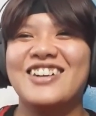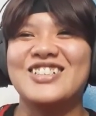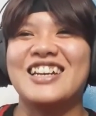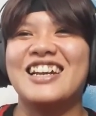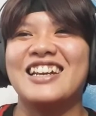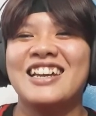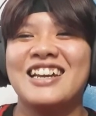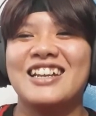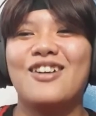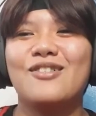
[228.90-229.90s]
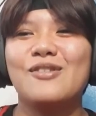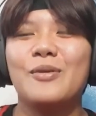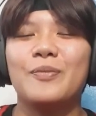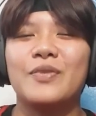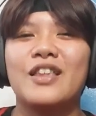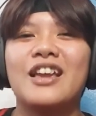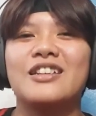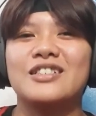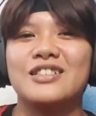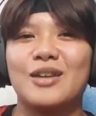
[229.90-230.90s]
hindi ako sa hindi ako, hindi,
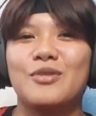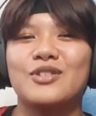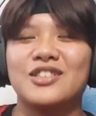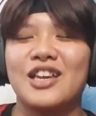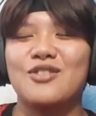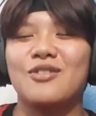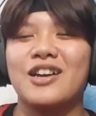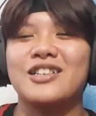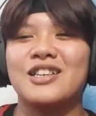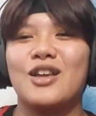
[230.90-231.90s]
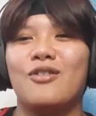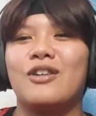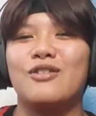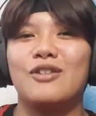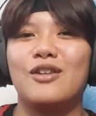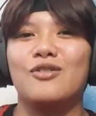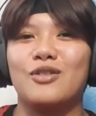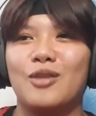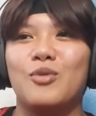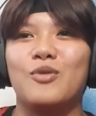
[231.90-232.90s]
sabi ko sa inyo guys, hindi ako ganun
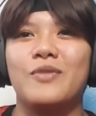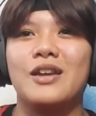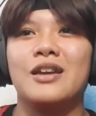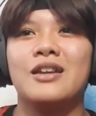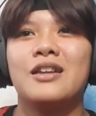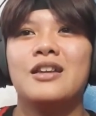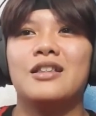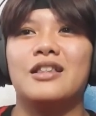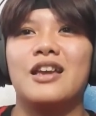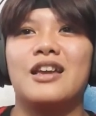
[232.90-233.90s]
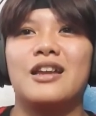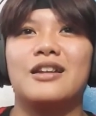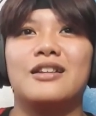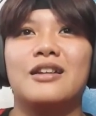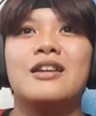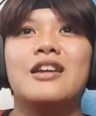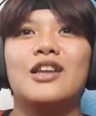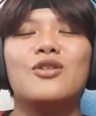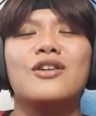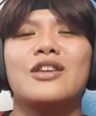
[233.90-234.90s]
nanonood ng movie. Then,
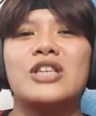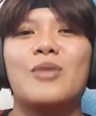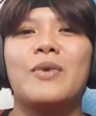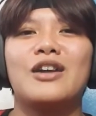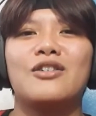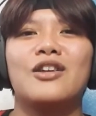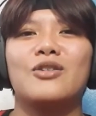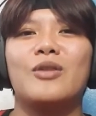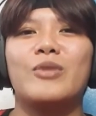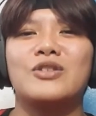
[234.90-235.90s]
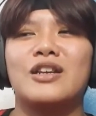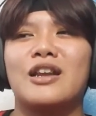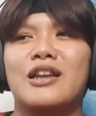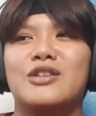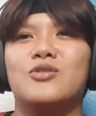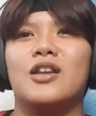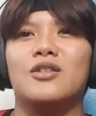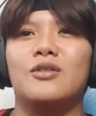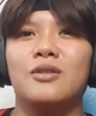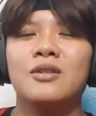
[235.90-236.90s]
ito yung usapang ano na to about sa religion na
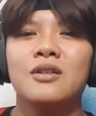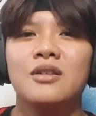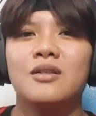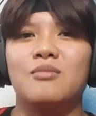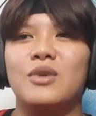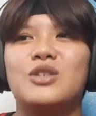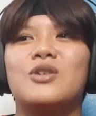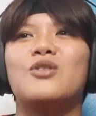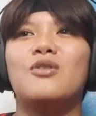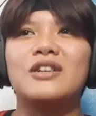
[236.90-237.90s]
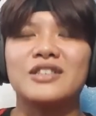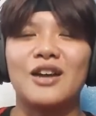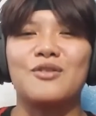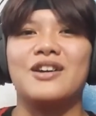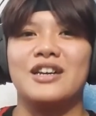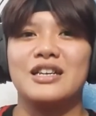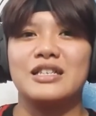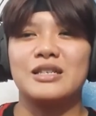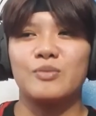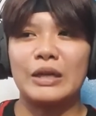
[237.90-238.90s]
to. Medyo ano kasi ako
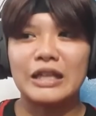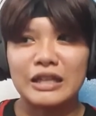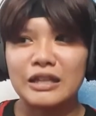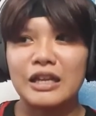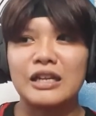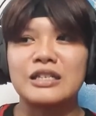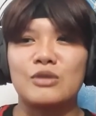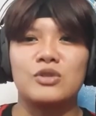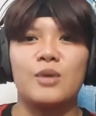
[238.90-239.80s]
guys, pagdating talaga sa